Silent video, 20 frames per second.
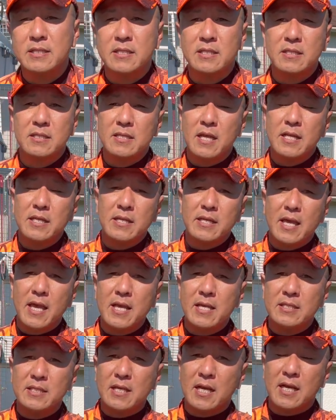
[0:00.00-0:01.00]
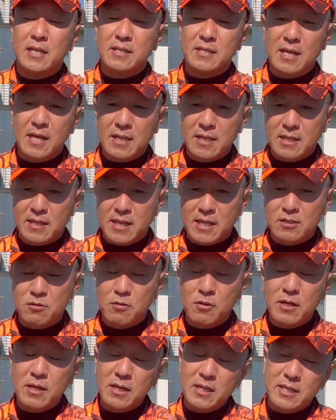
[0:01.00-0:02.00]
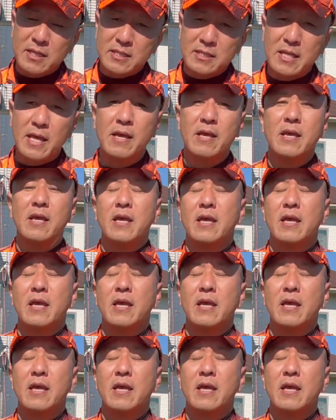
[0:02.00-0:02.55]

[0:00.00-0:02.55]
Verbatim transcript: 実際に犬舎が立って、それからですね、